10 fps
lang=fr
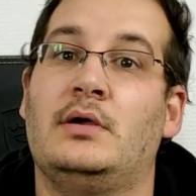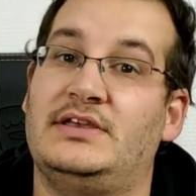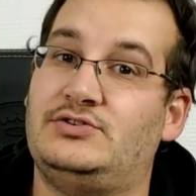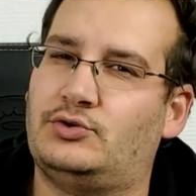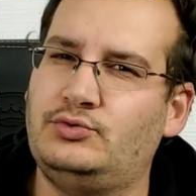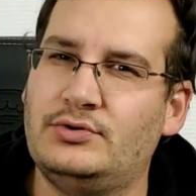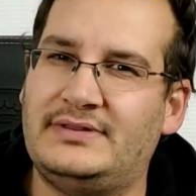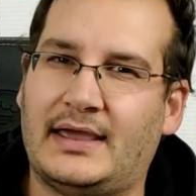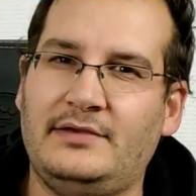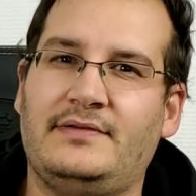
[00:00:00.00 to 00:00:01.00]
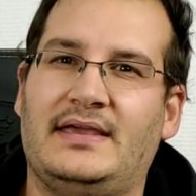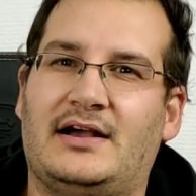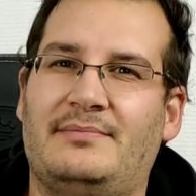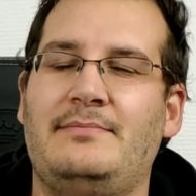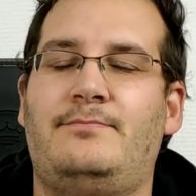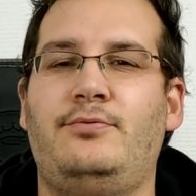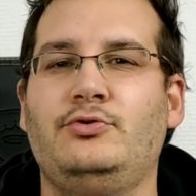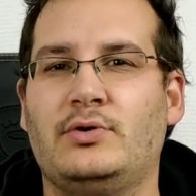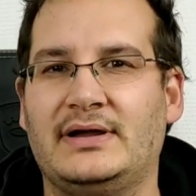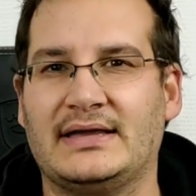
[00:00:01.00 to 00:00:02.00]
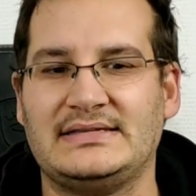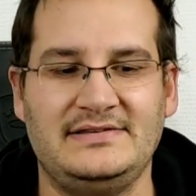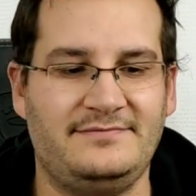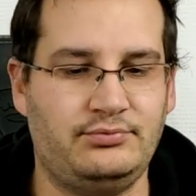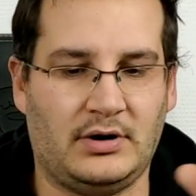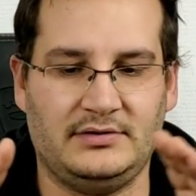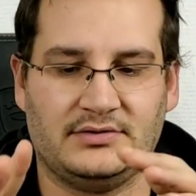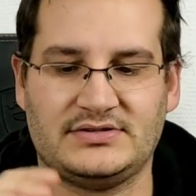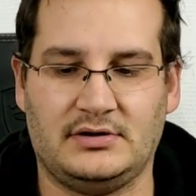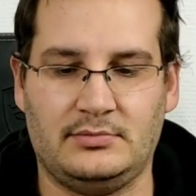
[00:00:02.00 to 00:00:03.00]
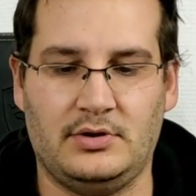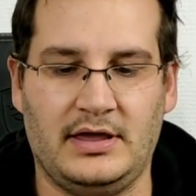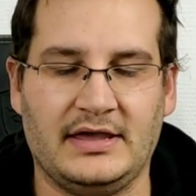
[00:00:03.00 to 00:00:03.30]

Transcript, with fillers: Et surtout, le tarif est quand même plutôt agressif pour un ensemble